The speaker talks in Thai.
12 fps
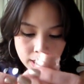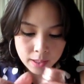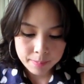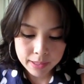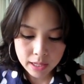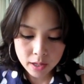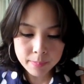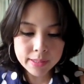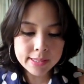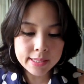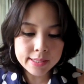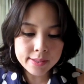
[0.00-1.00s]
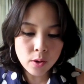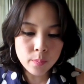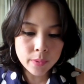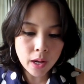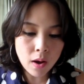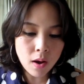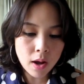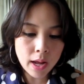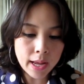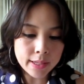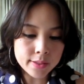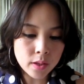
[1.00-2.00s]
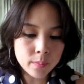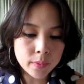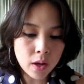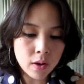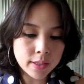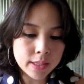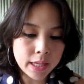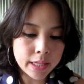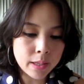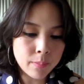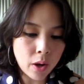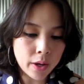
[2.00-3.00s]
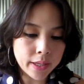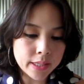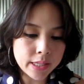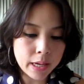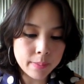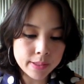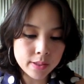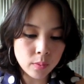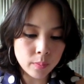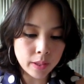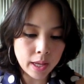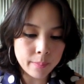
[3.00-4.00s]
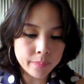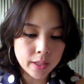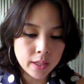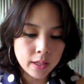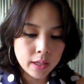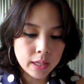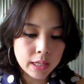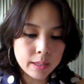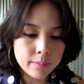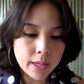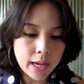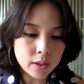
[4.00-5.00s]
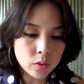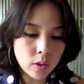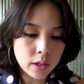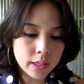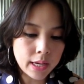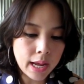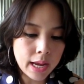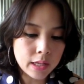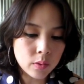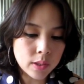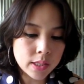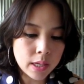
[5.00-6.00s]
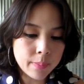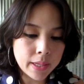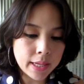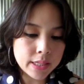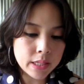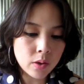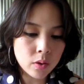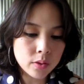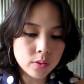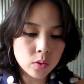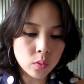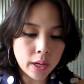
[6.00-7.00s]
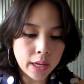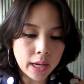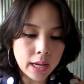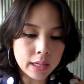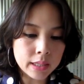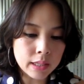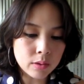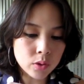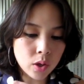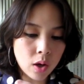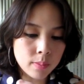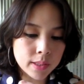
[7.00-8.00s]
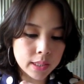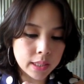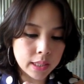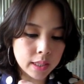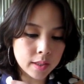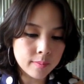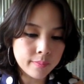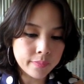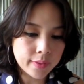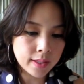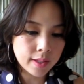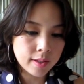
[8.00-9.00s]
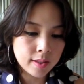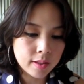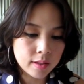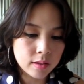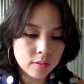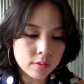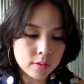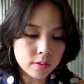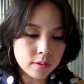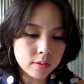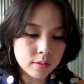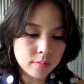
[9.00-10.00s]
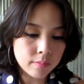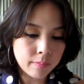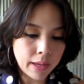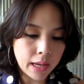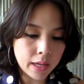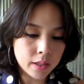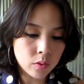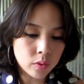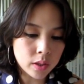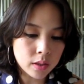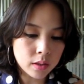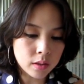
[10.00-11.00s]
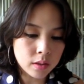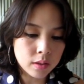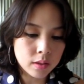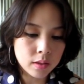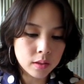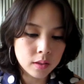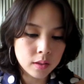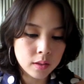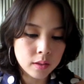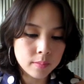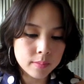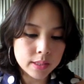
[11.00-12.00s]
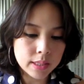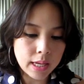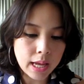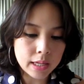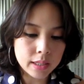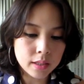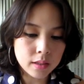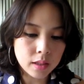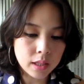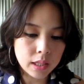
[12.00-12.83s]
เมลอนเป็นสีส้มทองค่ะส้มทองที่ใช้ได้บ่อยใช้ผสมกับครีมทาตัวก็ได้หรือว่าใช้เป็นอายแชโดว์ก็สวยค่ะคือเราชอบสีนี้เดี๋ยวจะแมะให้ดูนิดนึงจะยากนิดนึง